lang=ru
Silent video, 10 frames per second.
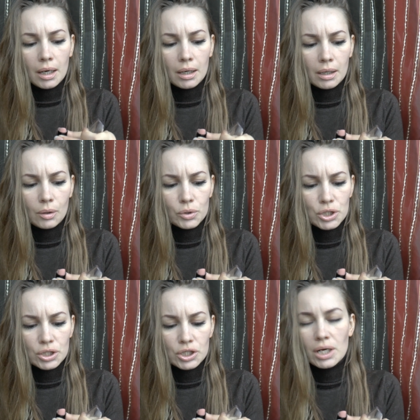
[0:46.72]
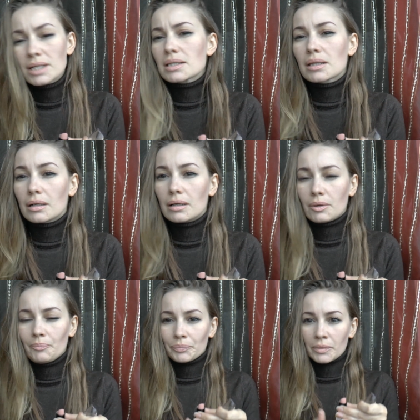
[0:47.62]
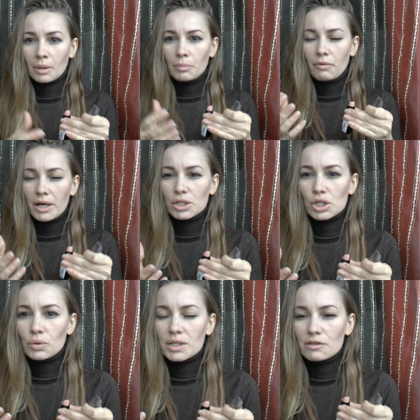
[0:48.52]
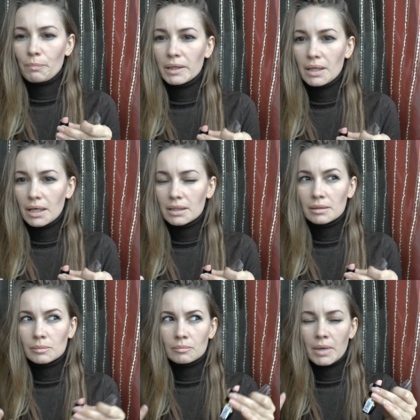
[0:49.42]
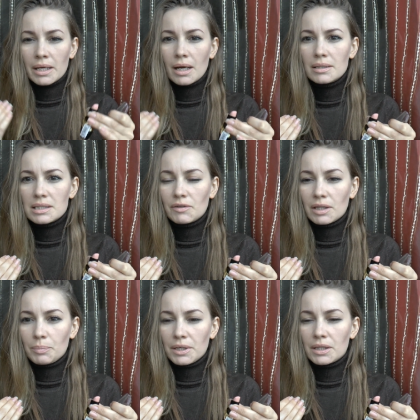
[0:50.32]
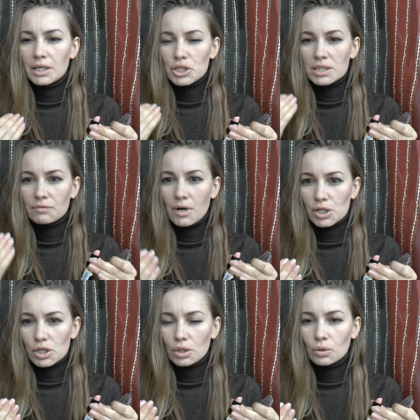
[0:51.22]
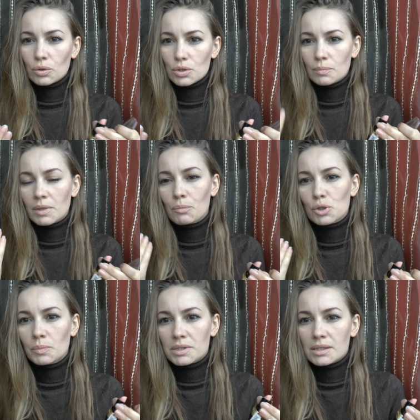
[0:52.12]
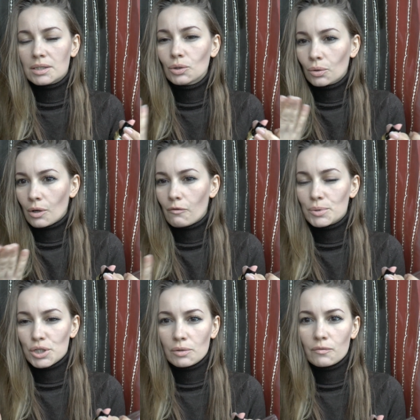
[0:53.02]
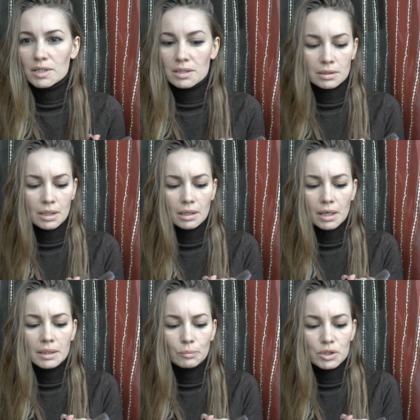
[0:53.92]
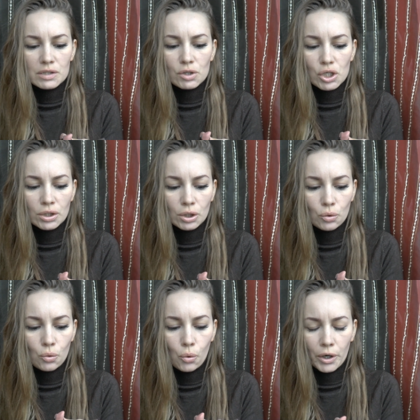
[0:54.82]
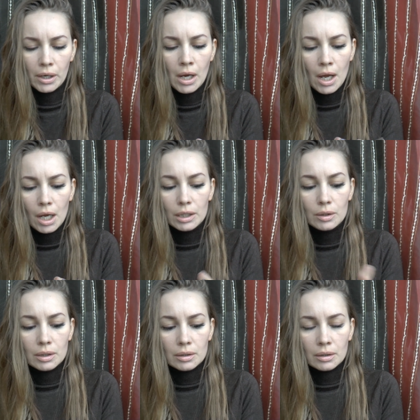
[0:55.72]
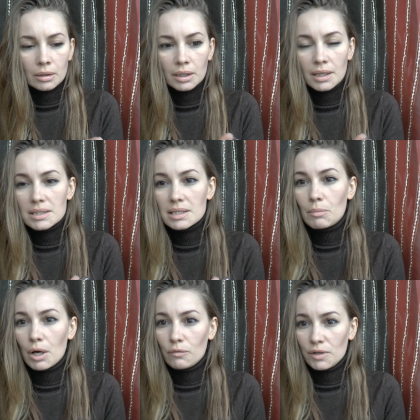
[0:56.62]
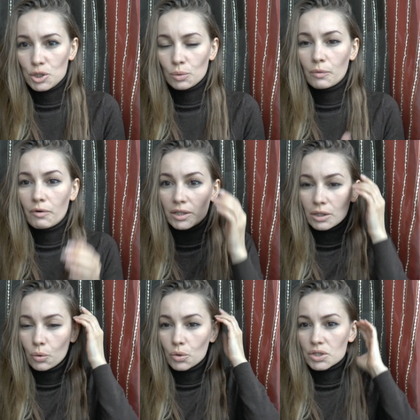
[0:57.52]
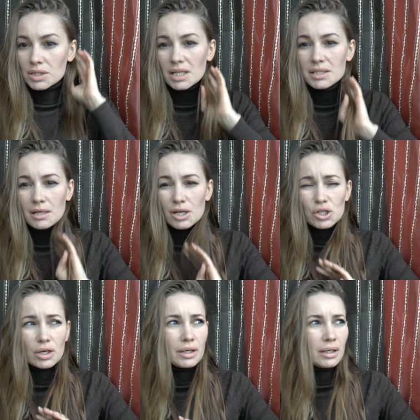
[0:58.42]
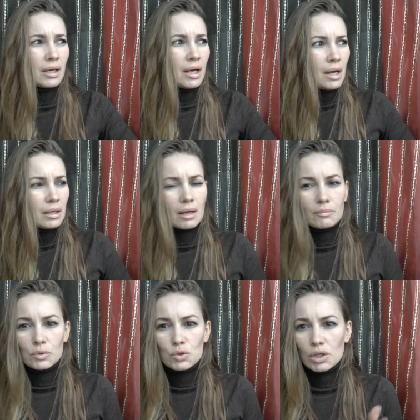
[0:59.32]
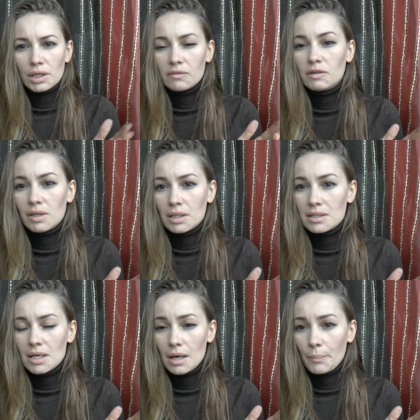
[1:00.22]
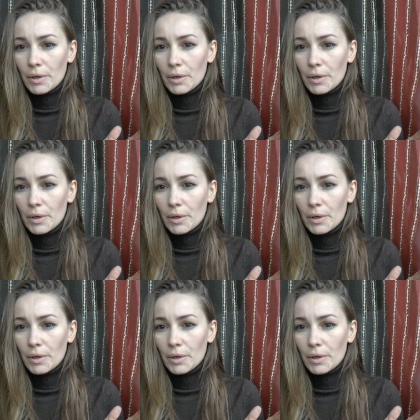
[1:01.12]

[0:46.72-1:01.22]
А, очень часто бывает, что не совпадает моя цветопередача с вашей. Ну, то есть у меня может быть один тон, а вообще у вас на экране будет совершенно другой. И э, я снимаю видео, бывает такое с оттяжкой, там, чуть ли не в две недели,